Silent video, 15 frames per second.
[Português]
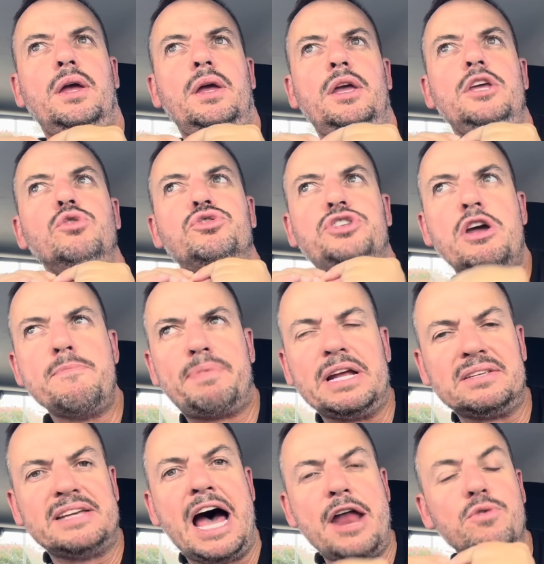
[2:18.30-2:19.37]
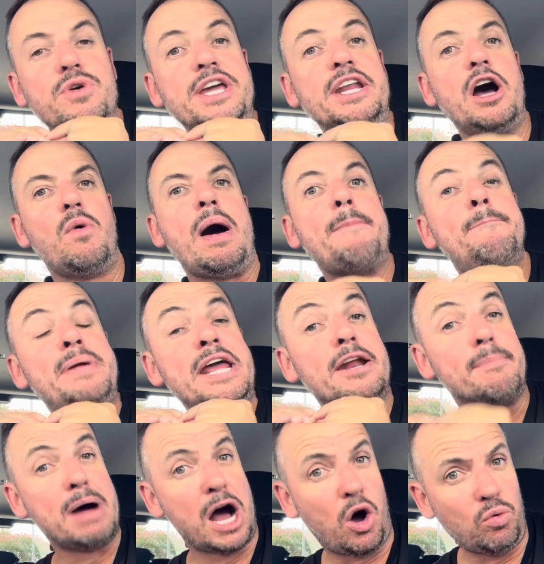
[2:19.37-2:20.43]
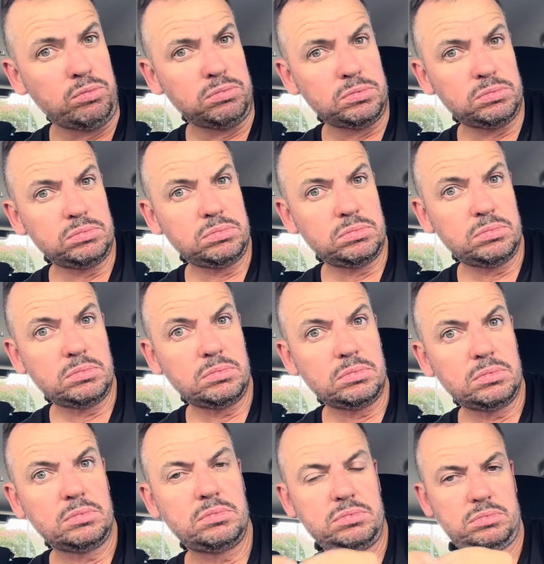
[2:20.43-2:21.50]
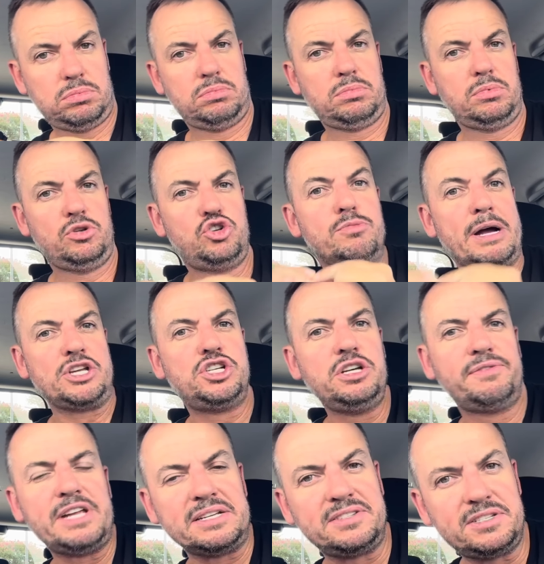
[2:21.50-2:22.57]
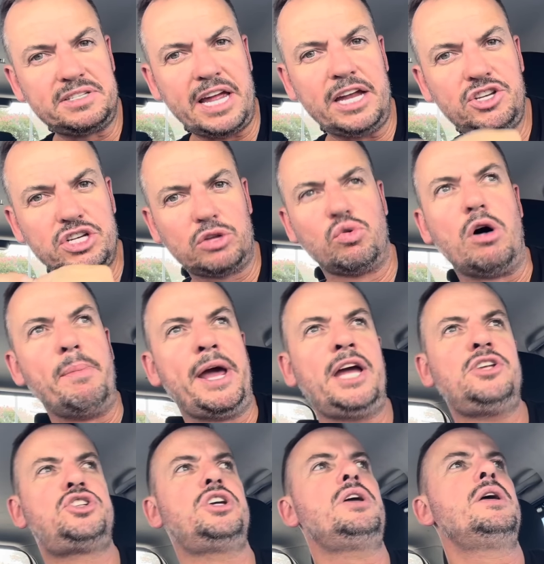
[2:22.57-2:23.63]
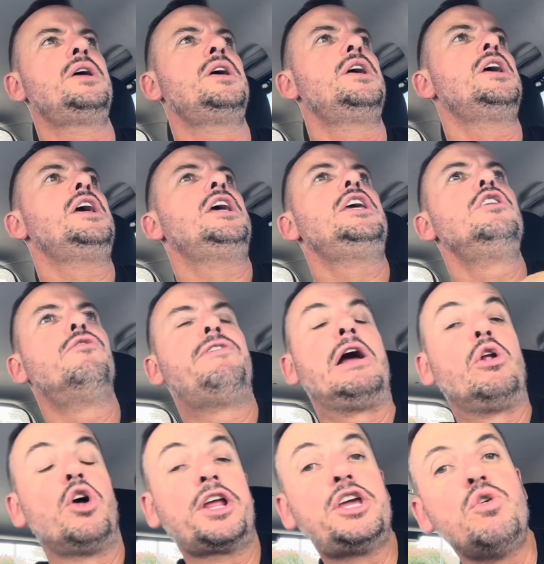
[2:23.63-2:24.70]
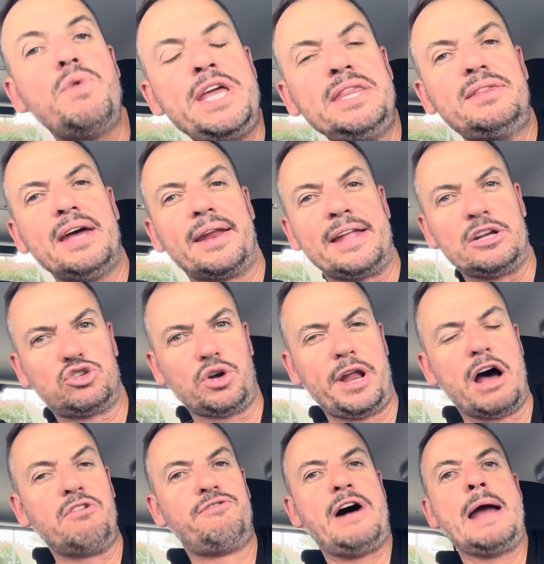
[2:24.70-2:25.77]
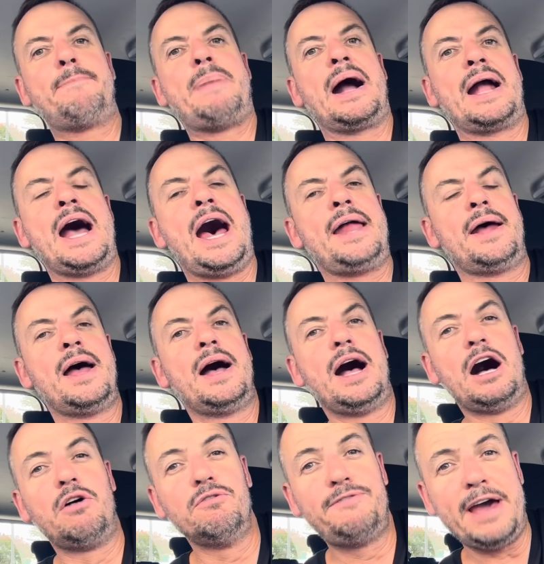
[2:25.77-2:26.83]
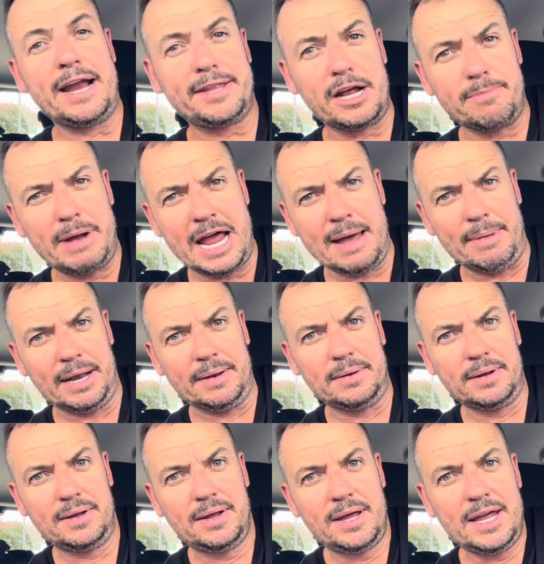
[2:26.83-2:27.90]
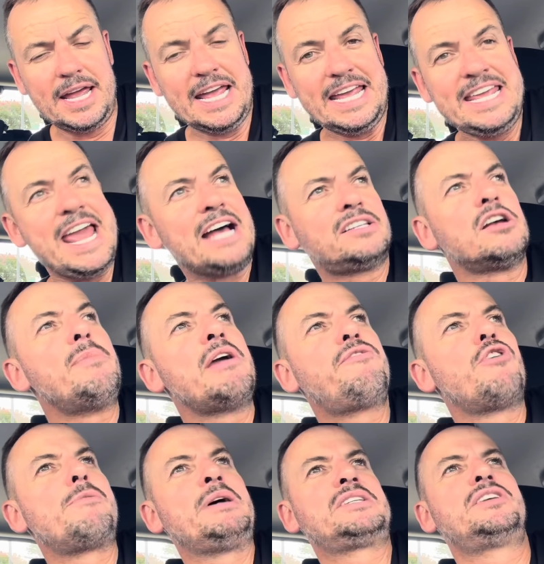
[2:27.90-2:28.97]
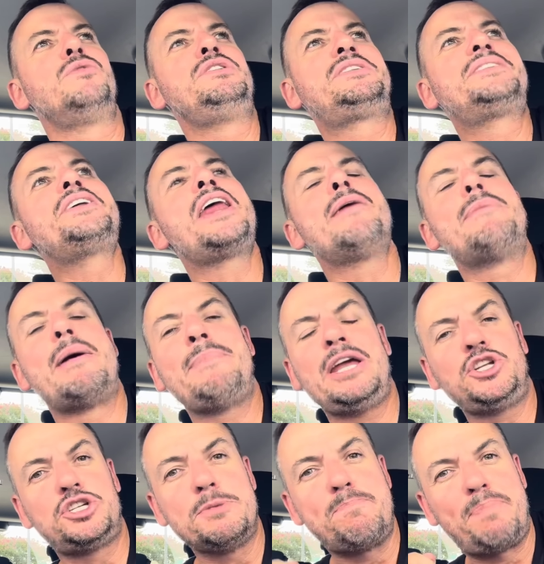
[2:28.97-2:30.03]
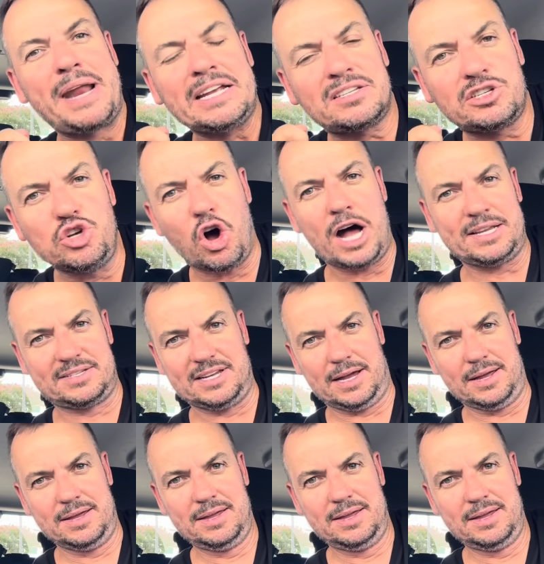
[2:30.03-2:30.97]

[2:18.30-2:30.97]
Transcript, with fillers: e o seu empresário irão abrir mão de uma dívida existente atualmente e o valor que o Internacional vai pagar ao Werder Bremen. E essa é uma informação extremamente preciosa.